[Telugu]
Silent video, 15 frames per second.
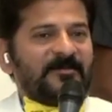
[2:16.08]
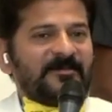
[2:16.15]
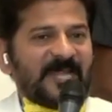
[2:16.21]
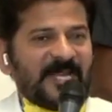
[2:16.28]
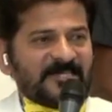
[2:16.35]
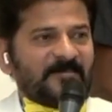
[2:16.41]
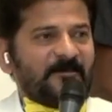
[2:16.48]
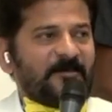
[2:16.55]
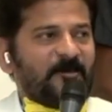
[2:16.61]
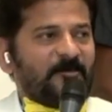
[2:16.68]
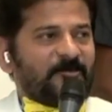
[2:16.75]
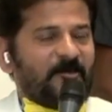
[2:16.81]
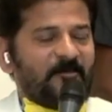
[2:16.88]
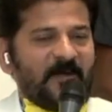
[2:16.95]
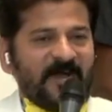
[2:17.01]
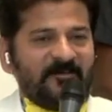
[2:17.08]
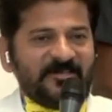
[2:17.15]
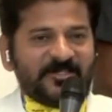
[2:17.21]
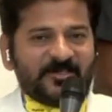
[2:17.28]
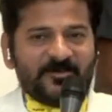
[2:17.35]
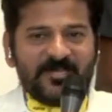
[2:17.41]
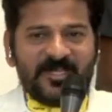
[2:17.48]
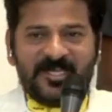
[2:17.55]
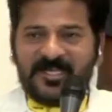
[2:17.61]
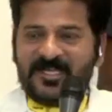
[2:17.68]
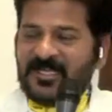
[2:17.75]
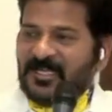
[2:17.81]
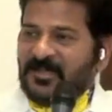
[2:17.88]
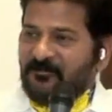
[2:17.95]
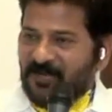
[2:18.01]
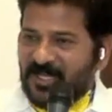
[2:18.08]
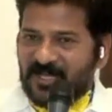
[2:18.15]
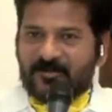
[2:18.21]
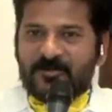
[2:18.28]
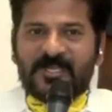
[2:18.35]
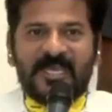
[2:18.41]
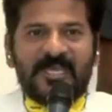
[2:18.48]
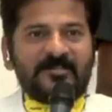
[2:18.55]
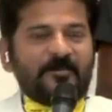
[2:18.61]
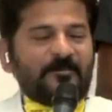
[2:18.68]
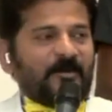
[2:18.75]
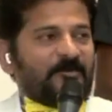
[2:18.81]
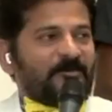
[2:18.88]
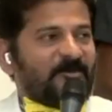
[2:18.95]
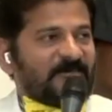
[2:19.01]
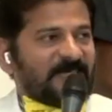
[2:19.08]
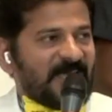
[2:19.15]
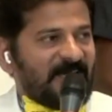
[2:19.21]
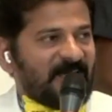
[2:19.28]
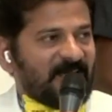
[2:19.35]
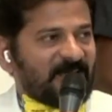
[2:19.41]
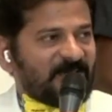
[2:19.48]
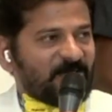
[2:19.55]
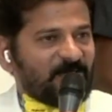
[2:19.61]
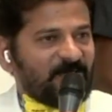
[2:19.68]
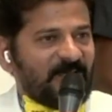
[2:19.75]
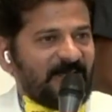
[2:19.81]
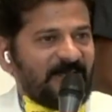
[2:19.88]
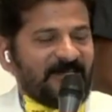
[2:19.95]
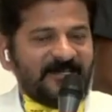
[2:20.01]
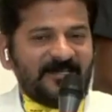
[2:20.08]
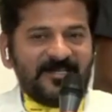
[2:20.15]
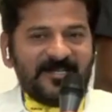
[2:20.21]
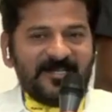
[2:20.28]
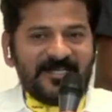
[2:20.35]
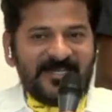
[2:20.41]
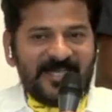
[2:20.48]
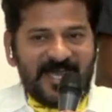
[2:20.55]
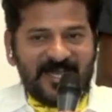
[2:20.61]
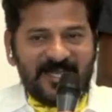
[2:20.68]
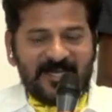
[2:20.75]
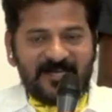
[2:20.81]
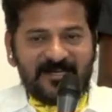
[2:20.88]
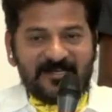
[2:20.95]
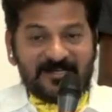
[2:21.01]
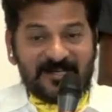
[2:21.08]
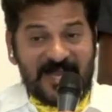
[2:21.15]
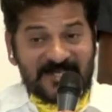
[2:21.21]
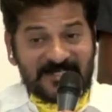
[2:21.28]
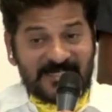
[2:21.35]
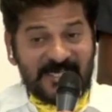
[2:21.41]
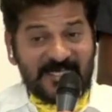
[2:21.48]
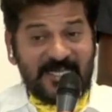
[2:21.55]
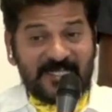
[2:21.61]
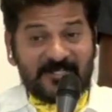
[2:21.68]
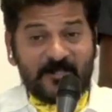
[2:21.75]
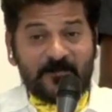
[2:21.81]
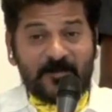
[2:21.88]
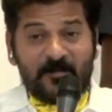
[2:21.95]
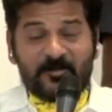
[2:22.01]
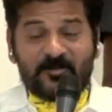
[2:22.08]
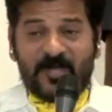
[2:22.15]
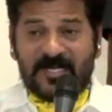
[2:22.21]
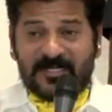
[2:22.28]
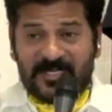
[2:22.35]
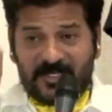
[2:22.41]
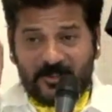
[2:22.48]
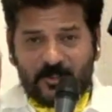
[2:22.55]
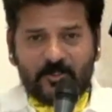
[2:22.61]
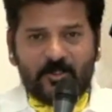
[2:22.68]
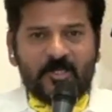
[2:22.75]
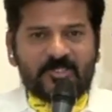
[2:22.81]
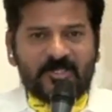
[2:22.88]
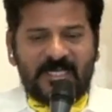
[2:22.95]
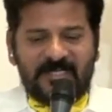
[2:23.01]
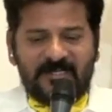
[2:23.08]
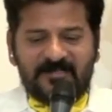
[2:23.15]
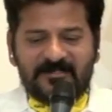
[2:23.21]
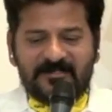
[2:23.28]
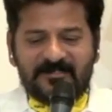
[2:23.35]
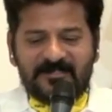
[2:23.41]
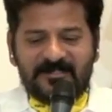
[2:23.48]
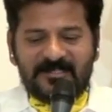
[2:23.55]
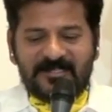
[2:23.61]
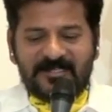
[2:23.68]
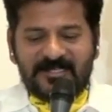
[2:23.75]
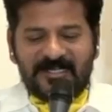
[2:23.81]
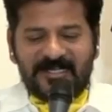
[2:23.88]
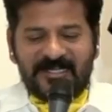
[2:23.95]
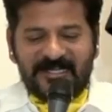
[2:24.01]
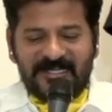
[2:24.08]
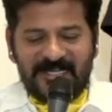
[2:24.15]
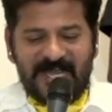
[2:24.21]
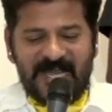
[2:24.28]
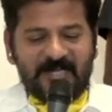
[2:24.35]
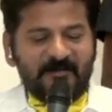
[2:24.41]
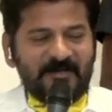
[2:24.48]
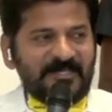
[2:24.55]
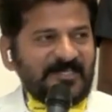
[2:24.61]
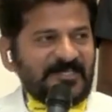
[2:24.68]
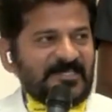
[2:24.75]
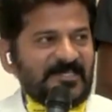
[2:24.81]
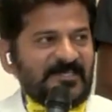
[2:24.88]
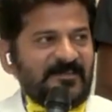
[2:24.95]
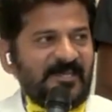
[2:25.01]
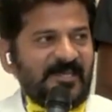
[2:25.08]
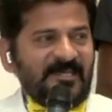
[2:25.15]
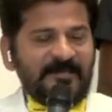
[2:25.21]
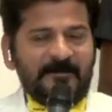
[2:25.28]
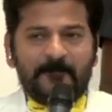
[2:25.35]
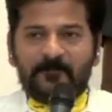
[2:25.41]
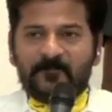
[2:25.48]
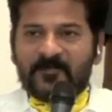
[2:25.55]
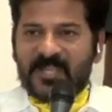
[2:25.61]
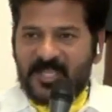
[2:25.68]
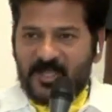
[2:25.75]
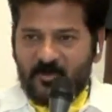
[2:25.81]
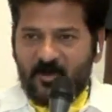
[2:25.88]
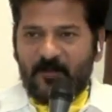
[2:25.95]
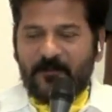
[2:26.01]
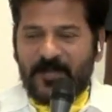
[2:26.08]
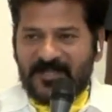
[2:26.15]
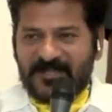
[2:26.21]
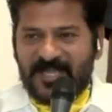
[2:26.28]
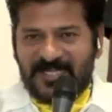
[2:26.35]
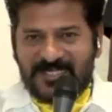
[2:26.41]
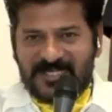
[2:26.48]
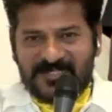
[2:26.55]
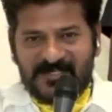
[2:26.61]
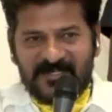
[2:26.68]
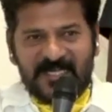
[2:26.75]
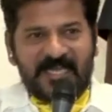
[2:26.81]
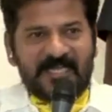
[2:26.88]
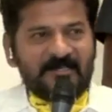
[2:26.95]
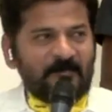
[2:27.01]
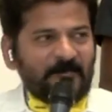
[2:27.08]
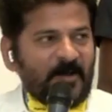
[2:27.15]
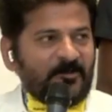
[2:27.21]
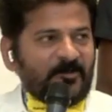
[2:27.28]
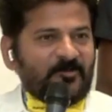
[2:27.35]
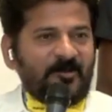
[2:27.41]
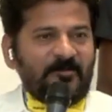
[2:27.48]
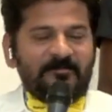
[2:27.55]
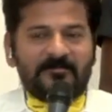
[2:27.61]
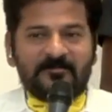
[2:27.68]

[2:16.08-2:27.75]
రాష్ట్ర ప్రభుత్వం భావిస్తుంది వీళ్లకు కేంద్ర ప్రభుత్వం సహకరిస్తుంది ఇవాళ రాష్ట్ర కేంద్ర ప్రభుత్వాలు రెండు దోషులే ఈ అనుమతి ఇచ్చింది ఈ ఒప్పందాలు చేసింది కేంద్ర ప్రభుత్వం